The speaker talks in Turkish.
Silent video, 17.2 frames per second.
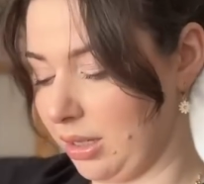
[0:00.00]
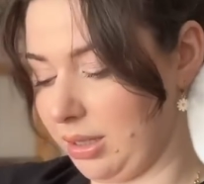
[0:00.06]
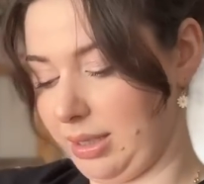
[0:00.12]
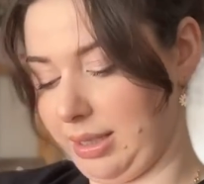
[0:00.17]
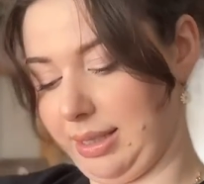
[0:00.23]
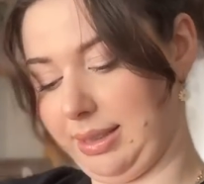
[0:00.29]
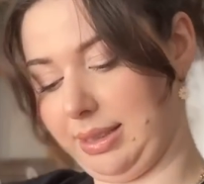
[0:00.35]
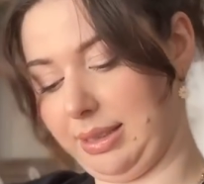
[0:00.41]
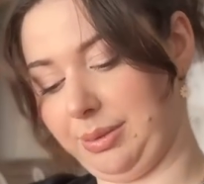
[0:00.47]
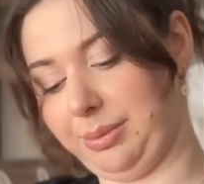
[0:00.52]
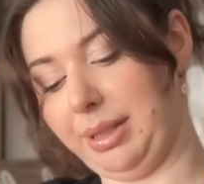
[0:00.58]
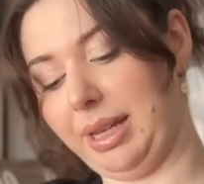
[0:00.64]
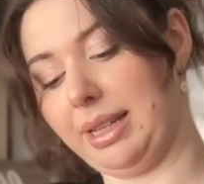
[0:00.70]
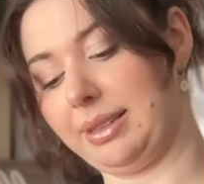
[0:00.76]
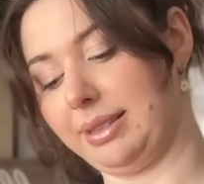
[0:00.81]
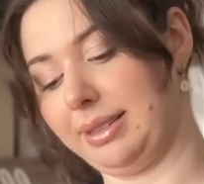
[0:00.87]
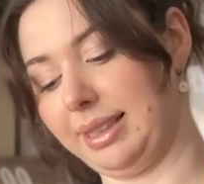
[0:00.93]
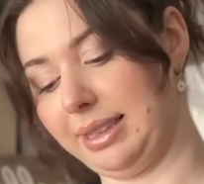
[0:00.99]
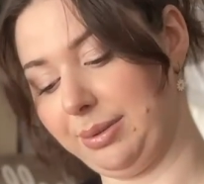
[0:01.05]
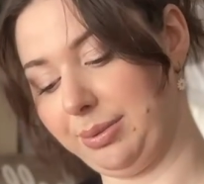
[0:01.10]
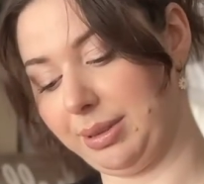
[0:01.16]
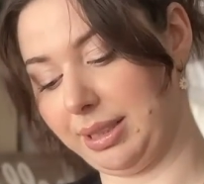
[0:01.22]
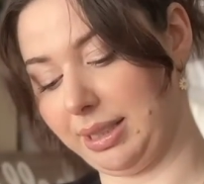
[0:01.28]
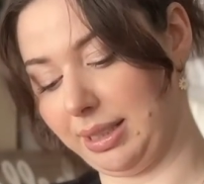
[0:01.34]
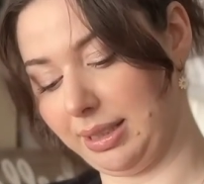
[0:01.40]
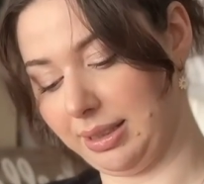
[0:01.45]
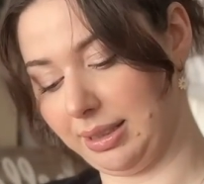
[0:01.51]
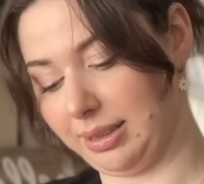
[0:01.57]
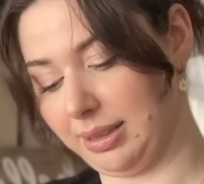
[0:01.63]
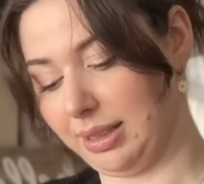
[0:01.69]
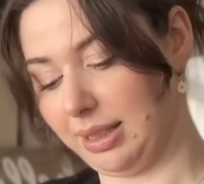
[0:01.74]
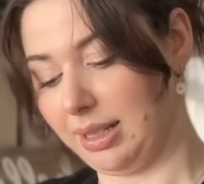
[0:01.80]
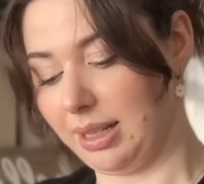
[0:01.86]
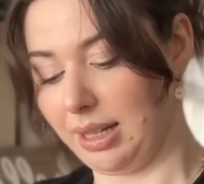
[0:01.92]
İndirimdeydi. Dedim ki
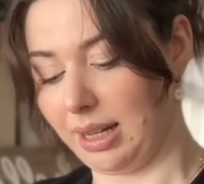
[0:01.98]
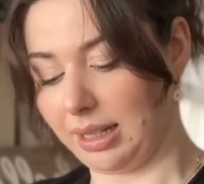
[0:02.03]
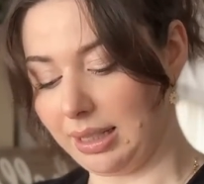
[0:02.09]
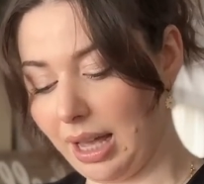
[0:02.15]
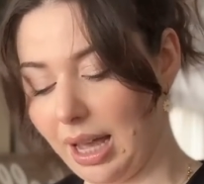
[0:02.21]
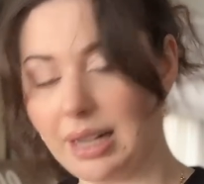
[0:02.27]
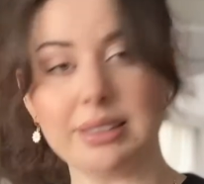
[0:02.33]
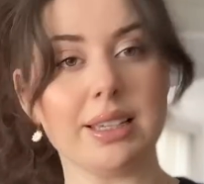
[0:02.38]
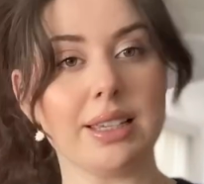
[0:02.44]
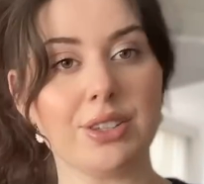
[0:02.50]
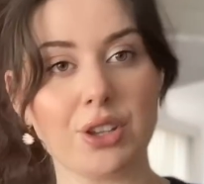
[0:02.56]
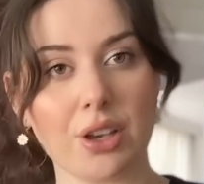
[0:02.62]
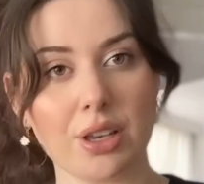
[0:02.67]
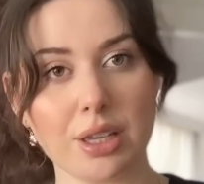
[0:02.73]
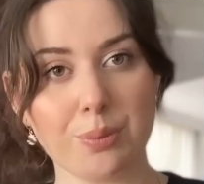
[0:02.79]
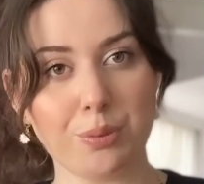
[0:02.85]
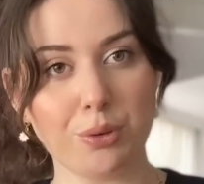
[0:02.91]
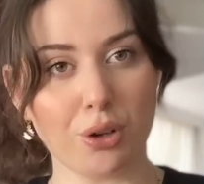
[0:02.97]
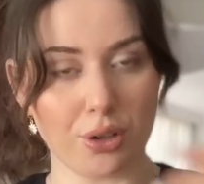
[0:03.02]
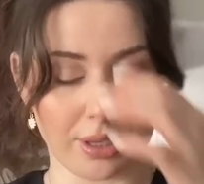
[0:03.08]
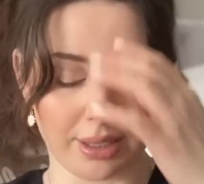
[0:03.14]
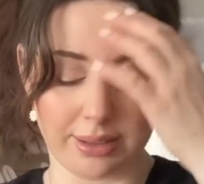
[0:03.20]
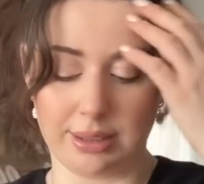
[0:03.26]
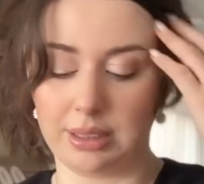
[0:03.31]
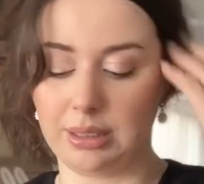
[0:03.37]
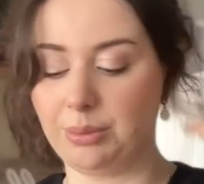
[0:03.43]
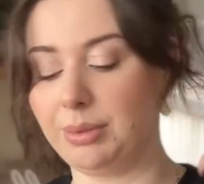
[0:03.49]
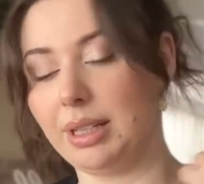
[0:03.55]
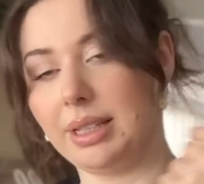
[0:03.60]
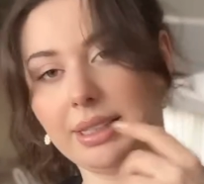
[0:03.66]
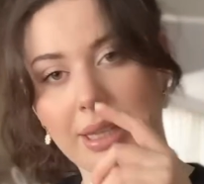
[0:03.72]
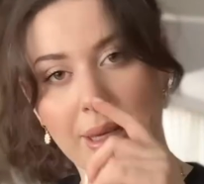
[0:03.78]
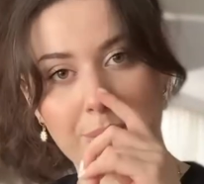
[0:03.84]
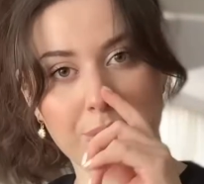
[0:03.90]
hani herkes şey yapıyor ya
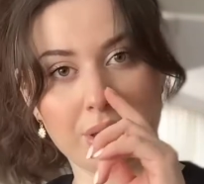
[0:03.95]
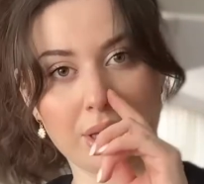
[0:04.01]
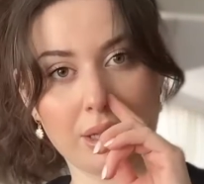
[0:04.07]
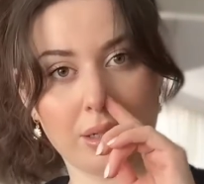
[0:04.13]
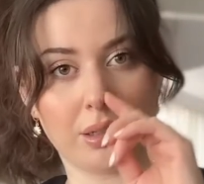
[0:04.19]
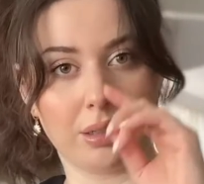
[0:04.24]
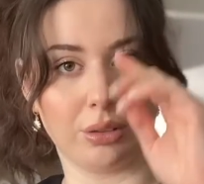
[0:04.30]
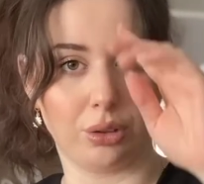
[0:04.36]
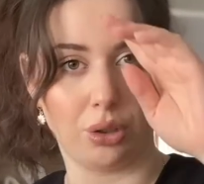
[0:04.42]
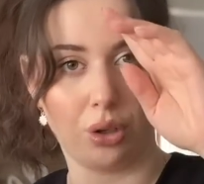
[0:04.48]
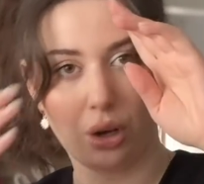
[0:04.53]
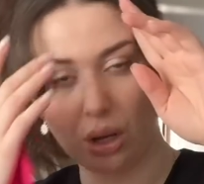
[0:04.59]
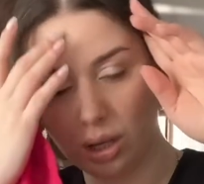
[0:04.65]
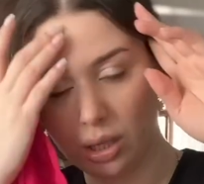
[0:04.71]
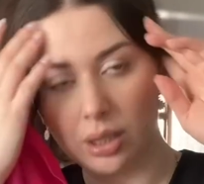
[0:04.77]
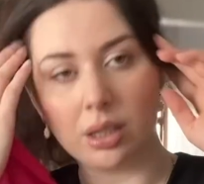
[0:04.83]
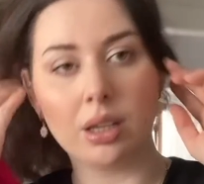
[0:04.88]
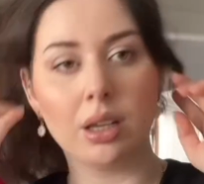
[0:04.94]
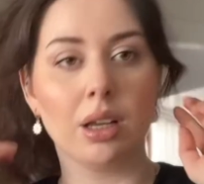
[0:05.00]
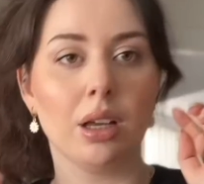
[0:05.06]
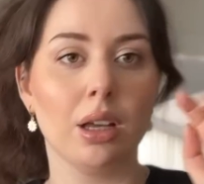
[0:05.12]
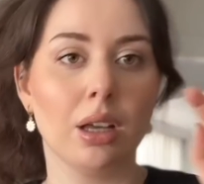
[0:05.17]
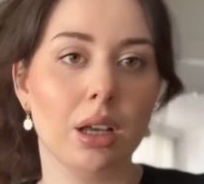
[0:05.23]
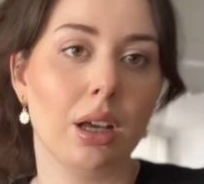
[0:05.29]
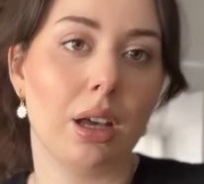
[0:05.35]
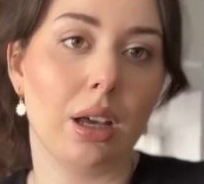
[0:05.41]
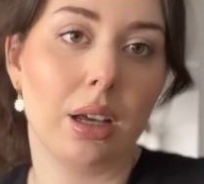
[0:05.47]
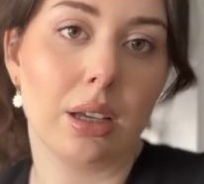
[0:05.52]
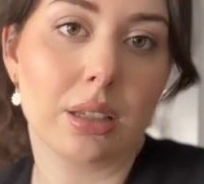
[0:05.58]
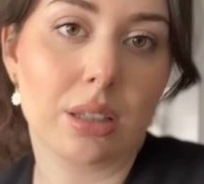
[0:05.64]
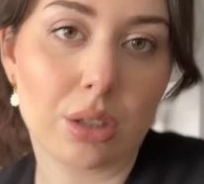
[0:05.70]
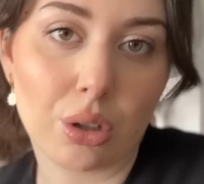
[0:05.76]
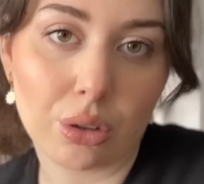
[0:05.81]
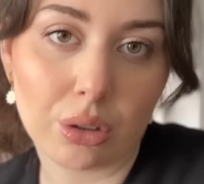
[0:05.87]
indirimdeyken bir şeyler alıyor. Ee,
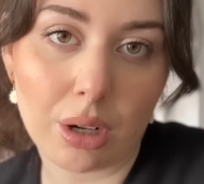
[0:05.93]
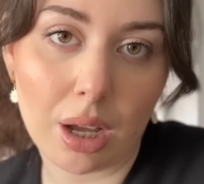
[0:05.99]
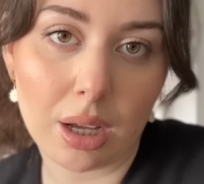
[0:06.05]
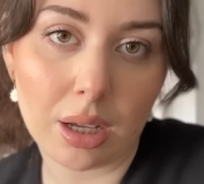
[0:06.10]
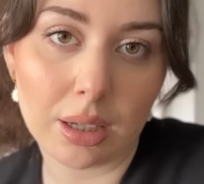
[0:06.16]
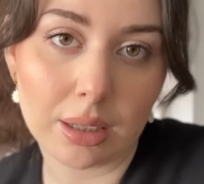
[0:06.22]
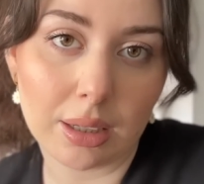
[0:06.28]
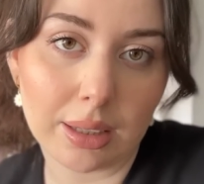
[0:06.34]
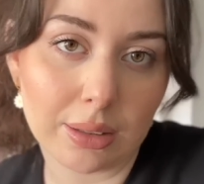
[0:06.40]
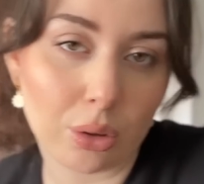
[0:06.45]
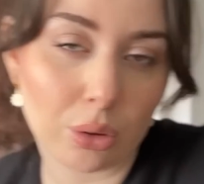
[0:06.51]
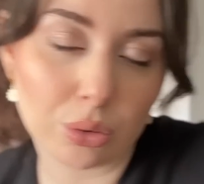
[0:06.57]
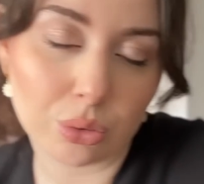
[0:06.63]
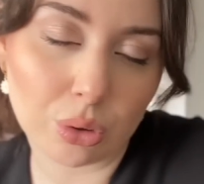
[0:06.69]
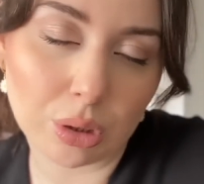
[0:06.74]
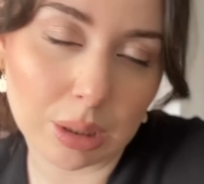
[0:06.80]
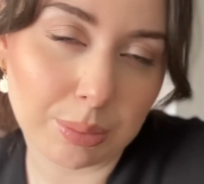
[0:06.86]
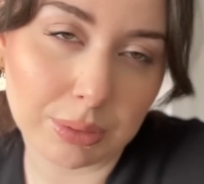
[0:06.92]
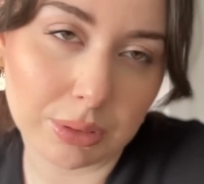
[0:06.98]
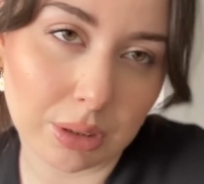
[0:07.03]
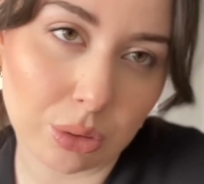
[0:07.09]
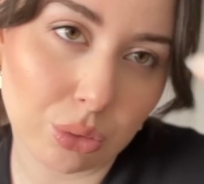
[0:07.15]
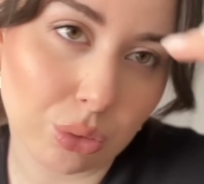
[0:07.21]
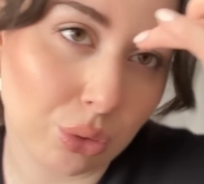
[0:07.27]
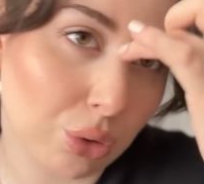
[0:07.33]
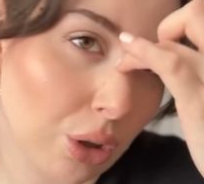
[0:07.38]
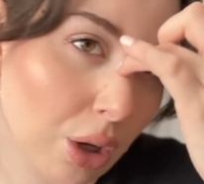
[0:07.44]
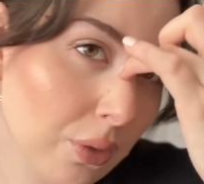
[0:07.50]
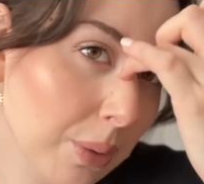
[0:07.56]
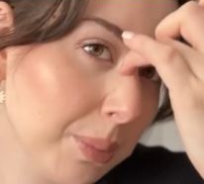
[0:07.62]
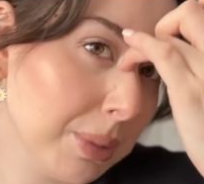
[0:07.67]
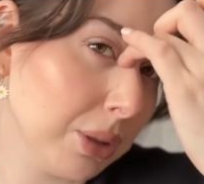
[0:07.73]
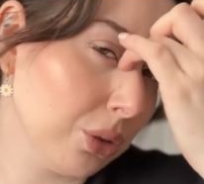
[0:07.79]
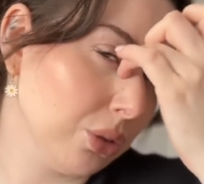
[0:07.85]
sonra yani o dolabında duruyor
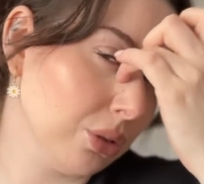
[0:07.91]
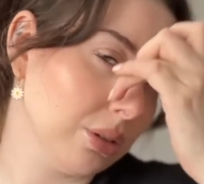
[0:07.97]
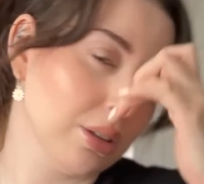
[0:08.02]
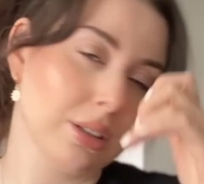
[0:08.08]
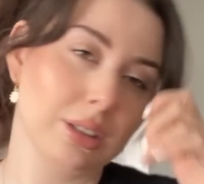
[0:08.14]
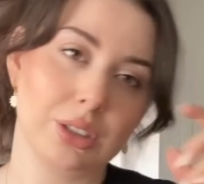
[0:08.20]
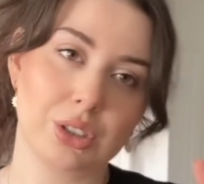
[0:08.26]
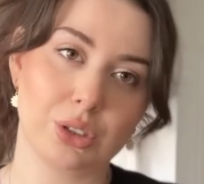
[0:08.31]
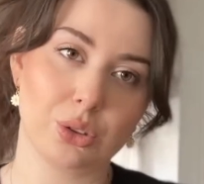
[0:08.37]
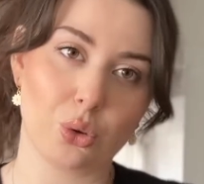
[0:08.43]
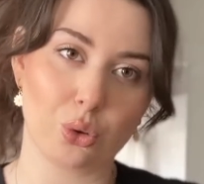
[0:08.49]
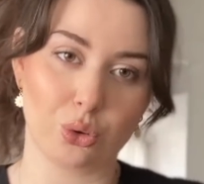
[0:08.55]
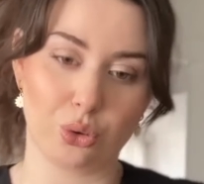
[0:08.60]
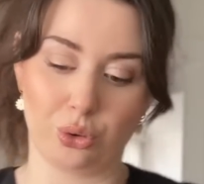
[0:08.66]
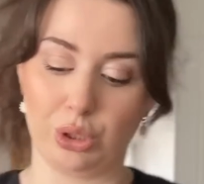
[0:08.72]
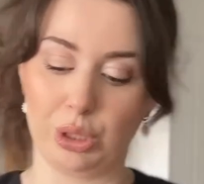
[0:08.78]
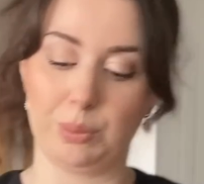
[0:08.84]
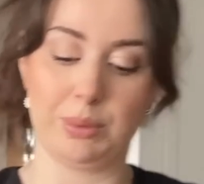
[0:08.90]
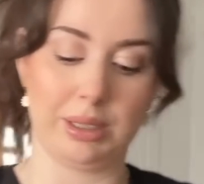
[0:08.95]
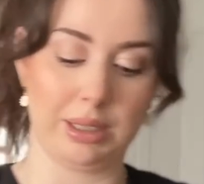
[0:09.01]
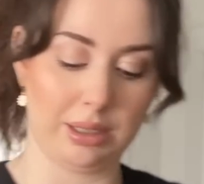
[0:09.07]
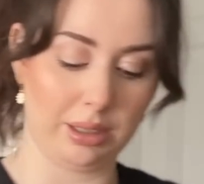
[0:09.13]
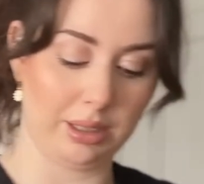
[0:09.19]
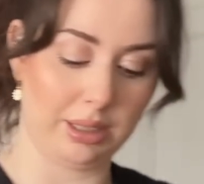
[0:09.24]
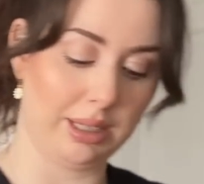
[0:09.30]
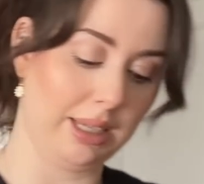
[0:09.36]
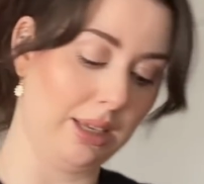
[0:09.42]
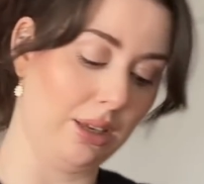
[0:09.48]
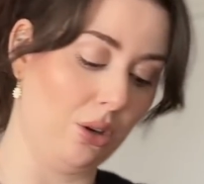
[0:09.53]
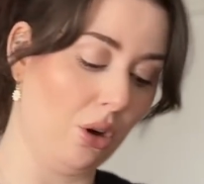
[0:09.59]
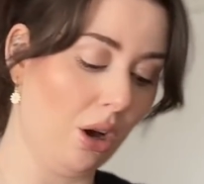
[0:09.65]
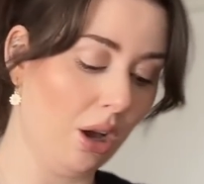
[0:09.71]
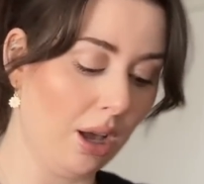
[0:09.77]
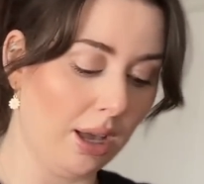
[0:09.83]
ve bir gün işte o gün deyip girip
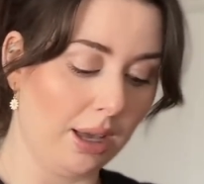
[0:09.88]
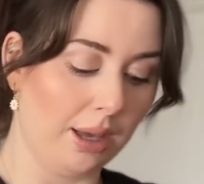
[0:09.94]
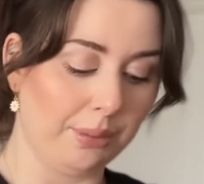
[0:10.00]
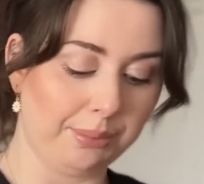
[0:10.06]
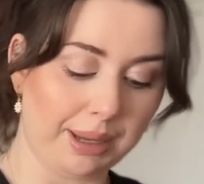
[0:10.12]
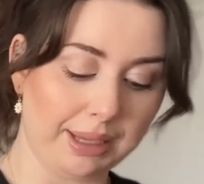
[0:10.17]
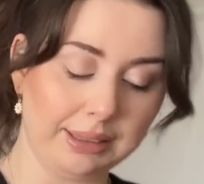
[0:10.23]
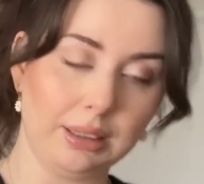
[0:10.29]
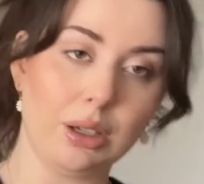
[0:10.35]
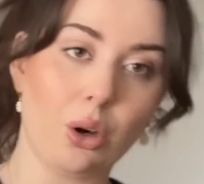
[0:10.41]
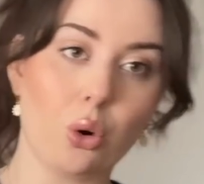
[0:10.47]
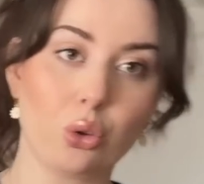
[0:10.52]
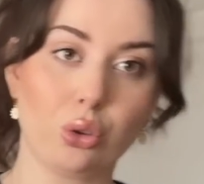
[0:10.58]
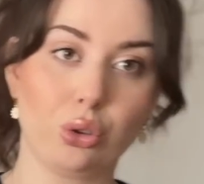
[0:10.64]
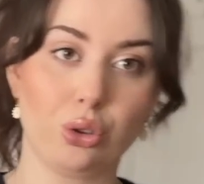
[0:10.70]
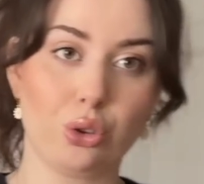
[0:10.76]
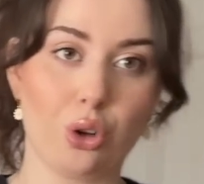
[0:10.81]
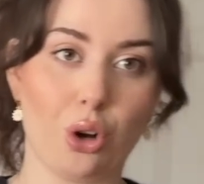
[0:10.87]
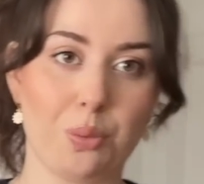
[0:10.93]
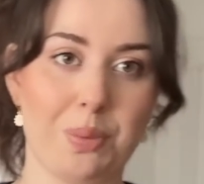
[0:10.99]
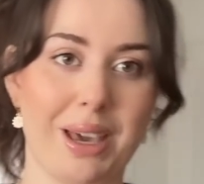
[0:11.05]
giyiyor. Ben de o günü çok